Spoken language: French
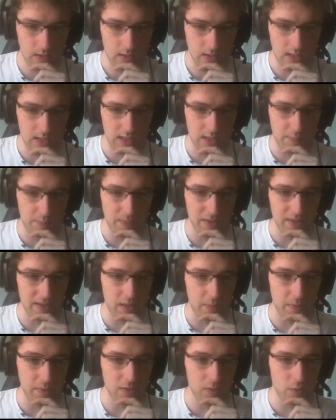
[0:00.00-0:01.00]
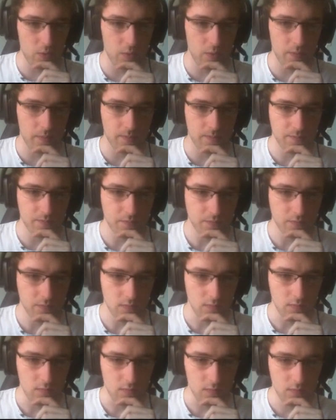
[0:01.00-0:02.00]
là, il n'y a, pas, a pas de...
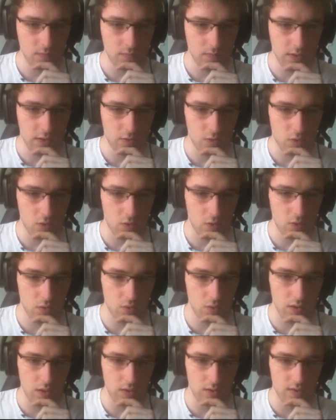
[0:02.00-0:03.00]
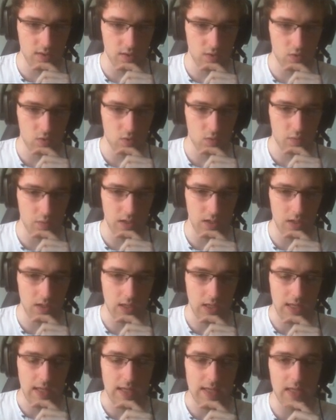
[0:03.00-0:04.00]
Peut-être sur le... Ah, c'est Zobal.
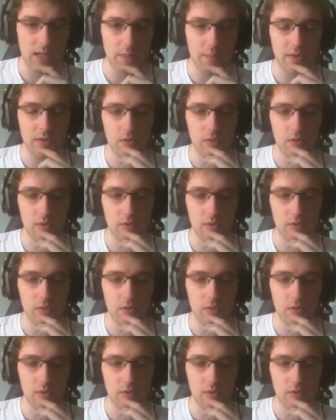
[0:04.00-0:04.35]
Il n'y a pas